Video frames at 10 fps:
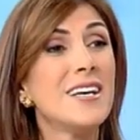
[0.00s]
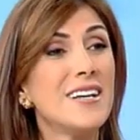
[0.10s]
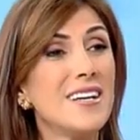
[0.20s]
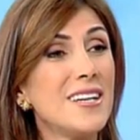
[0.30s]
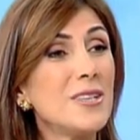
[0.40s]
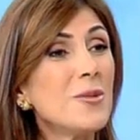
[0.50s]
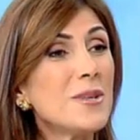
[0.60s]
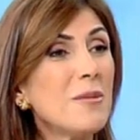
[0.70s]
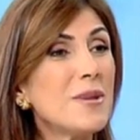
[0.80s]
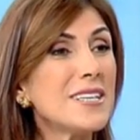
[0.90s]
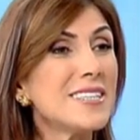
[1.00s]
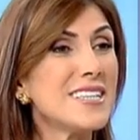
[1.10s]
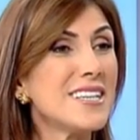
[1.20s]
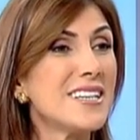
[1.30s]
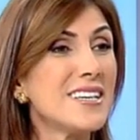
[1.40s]
آه، اليوم
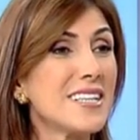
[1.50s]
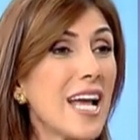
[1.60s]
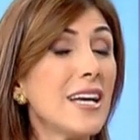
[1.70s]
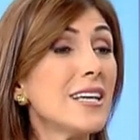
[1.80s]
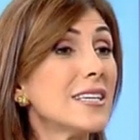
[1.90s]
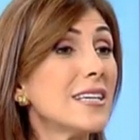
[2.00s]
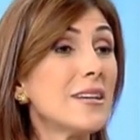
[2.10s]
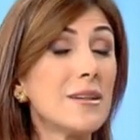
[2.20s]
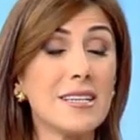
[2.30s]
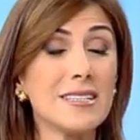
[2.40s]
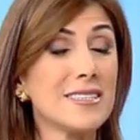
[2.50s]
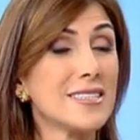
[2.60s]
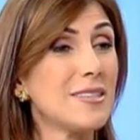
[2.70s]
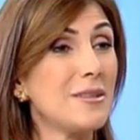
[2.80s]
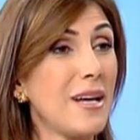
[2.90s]
كمان آه، رح احكي
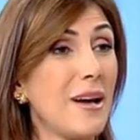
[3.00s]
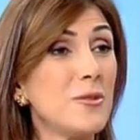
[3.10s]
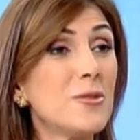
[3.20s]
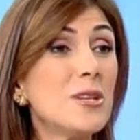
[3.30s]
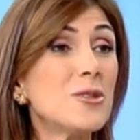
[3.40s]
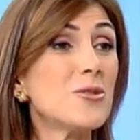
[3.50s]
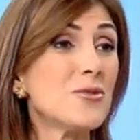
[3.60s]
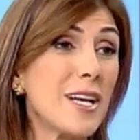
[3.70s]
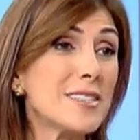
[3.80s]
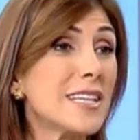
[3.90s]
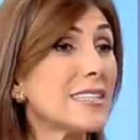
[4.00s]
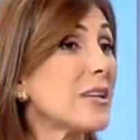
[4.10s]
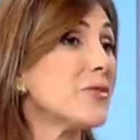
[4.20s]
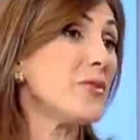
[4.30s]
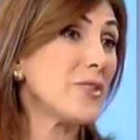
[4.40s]
كنت آه، عم اقول انه فاذا
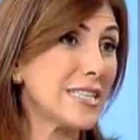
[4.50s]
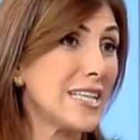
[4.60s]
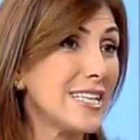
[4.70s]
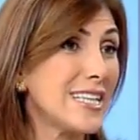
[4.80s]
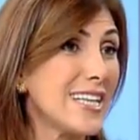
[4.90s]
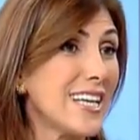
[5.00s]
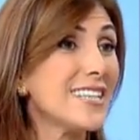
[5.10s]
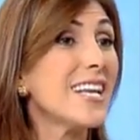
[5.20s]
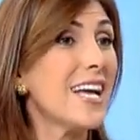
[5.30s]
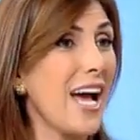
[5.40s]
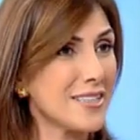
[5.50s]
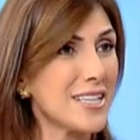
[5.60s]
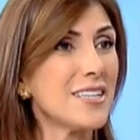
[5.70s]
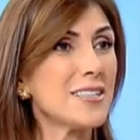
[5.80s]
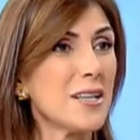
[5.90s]
تخفيف الدهنيات حتى
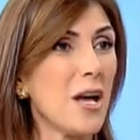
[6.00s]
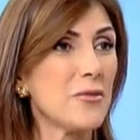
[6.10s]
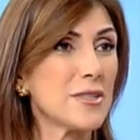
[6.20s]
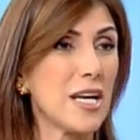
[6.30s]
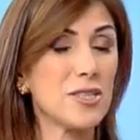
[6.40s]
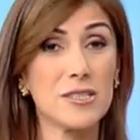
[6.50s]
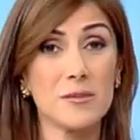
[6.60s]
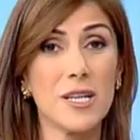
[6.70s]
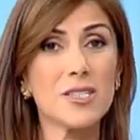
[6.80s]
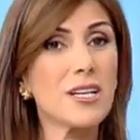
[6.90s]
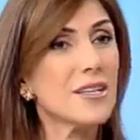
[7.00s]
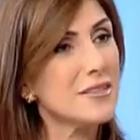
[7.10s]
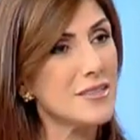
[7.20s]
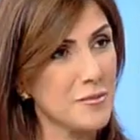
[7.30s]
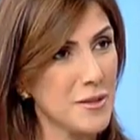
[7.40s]
نحن نحافظ على جسمنا شغله
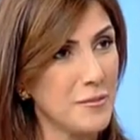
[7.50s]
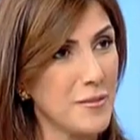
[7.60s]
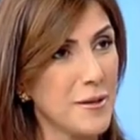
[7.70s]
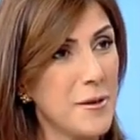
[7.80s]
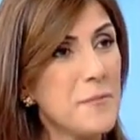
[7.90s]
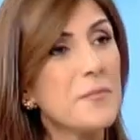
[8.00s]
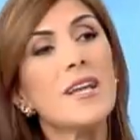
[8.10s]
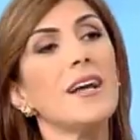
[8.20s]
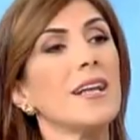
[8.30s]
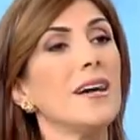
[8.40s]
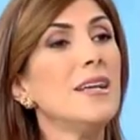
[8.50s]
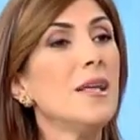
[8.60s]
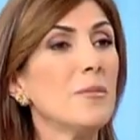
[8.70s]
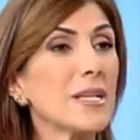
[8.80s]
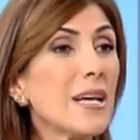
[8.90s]
كثير مهمه نعم هلا
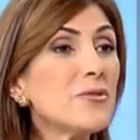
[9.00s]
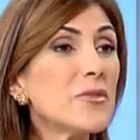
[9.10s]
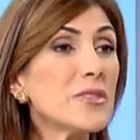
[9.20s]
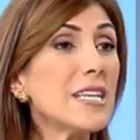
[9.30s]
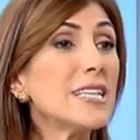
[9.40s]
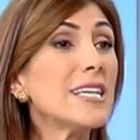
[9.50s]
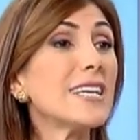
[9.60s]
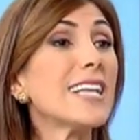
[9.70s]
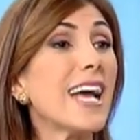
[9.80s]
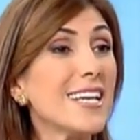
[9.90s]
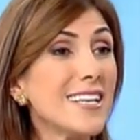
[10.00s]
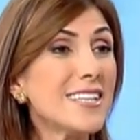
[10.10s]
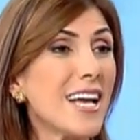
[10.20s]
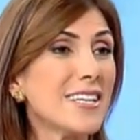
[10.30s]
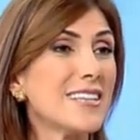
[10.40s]
بنخفف دهنيات
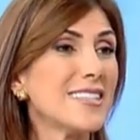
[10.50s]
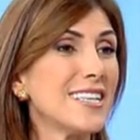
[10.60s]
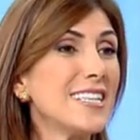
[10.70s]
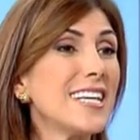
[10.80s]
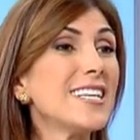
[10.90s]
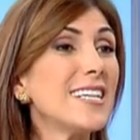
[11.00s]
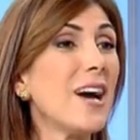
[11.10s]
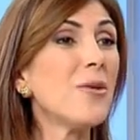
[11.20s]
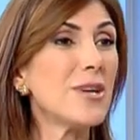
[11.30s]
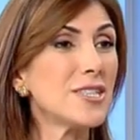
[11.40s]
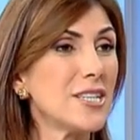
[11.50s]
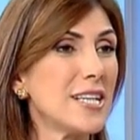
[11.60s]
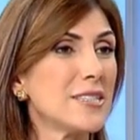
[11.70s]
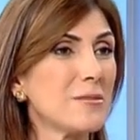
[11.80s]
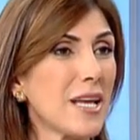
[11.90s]
اكيد اكيد دهنيات اللي اول شيء
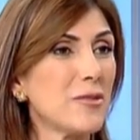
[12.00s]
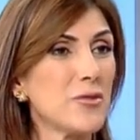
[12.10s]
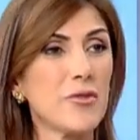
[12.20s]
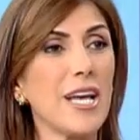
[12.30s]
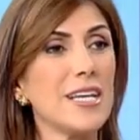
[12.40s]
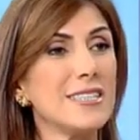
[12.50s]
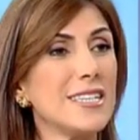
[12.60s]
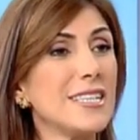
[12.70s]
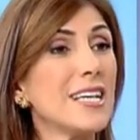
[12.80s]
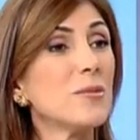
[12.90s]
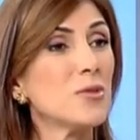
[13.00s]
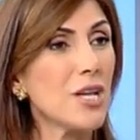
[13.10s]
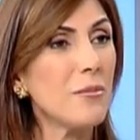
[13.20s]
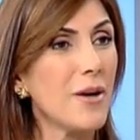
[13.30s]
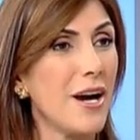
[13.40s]
لازم نخففها هي الدهنيات
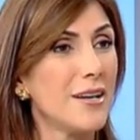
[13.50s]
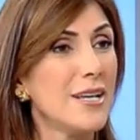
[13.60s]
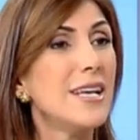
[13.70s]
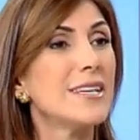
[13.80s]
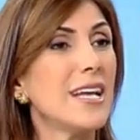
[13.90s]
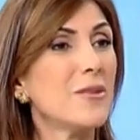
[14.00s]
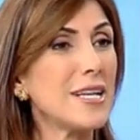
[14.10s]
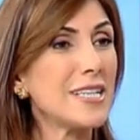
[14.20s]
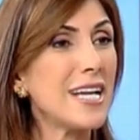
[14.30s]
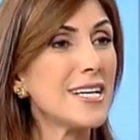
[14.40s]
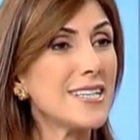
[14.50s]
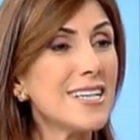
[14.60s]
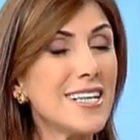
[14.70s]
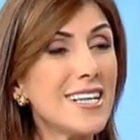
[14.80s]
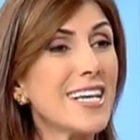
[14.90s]
المشبعه يعني وقت انا
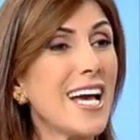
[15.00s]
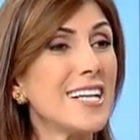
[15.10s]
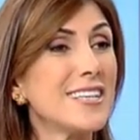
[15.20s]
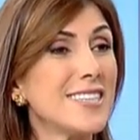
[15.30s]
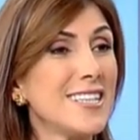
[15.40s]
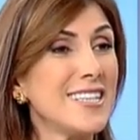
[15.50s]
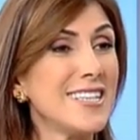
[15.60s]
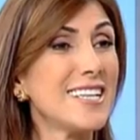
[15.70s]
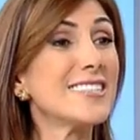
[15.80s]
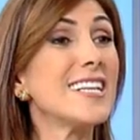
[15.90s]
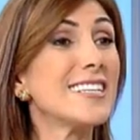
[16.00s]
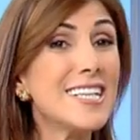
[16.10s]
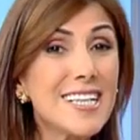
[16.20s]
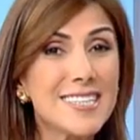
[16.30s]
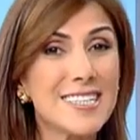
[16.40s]
نحكي احكي على الدهنيات
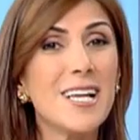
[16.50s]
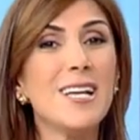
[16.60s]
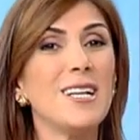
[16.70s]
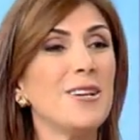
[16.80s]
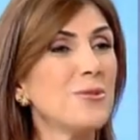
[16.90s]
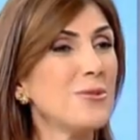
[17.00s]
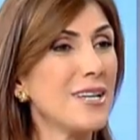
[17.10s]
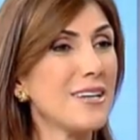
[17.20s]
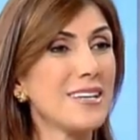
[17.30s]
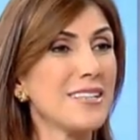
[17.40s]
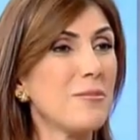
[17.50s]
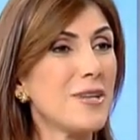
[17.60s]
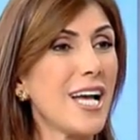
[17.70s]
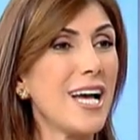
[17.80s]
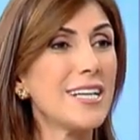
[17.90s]
الدهن اللي هو كنا
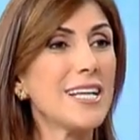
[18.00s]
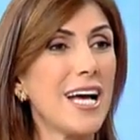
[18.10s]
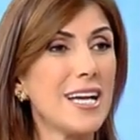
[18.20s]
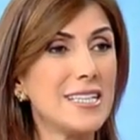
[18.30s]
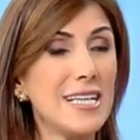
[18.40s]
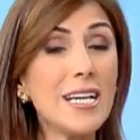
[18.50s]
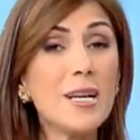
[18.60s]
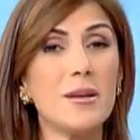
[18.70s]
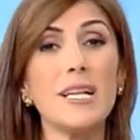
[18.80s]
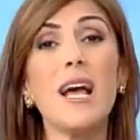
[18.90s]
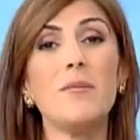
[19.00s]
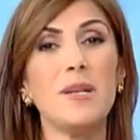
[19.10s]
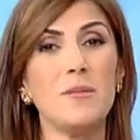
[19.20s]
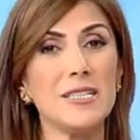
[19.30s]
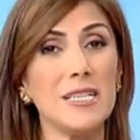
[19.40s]
امبارحه قلنا عن اللح لحم
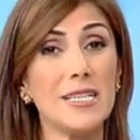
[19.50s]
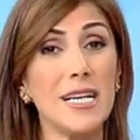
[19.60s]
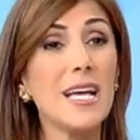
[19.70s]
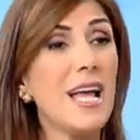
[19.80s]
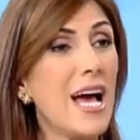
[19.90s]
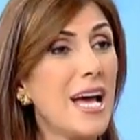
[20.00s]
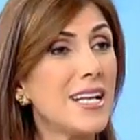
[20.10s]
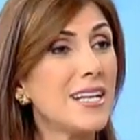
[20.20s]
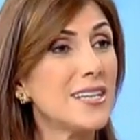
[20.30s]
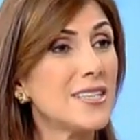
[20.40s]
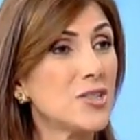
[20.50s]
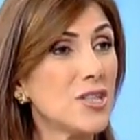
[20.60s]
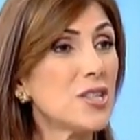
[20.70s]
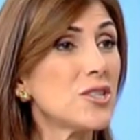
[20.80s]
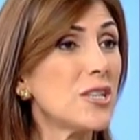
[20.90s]
المدهنه
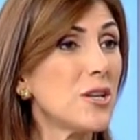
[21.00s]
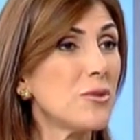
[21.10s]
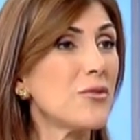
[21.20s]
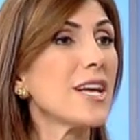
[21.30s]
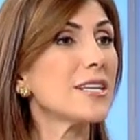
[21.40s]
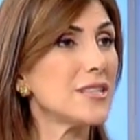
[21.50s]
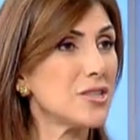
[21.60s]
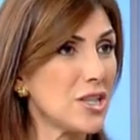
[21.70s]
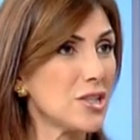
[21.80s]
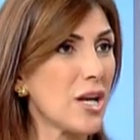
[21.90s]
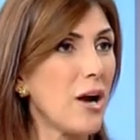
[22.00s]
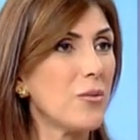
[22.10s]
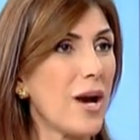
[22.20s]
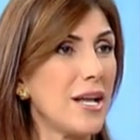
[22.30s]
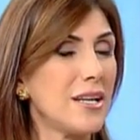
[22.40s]
الدجاج اللي هو فخذ الدجاج
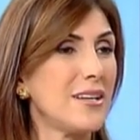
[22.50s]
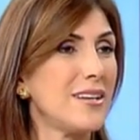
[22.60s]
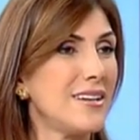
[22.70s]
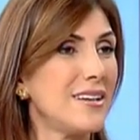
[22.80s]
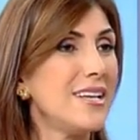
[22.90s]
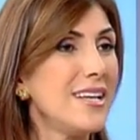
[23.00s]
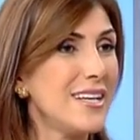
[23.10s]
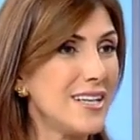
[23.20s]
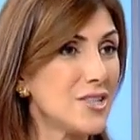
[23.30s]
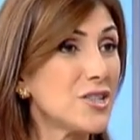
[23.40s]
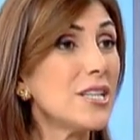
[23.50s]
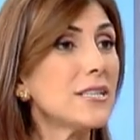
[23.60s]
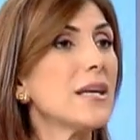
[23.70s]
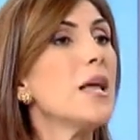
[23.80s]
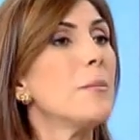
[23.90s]
او الجلده
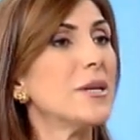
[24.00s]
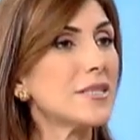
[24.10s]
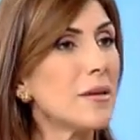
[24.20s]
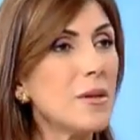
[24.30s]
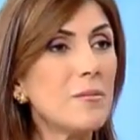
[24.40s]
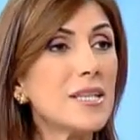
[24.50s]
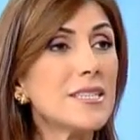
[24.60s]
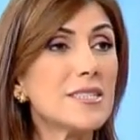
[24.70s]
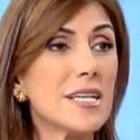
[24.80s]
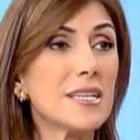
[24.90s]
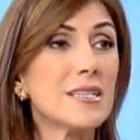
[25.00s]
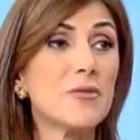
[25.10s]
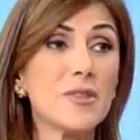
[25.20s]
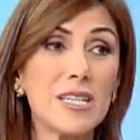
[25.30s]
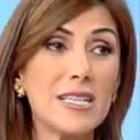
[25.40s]
الجلده بس كمان ما ننسى نحن
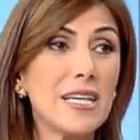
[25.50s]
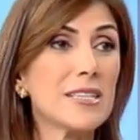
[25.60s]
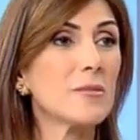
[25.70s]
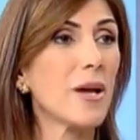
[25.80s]
في دهنيات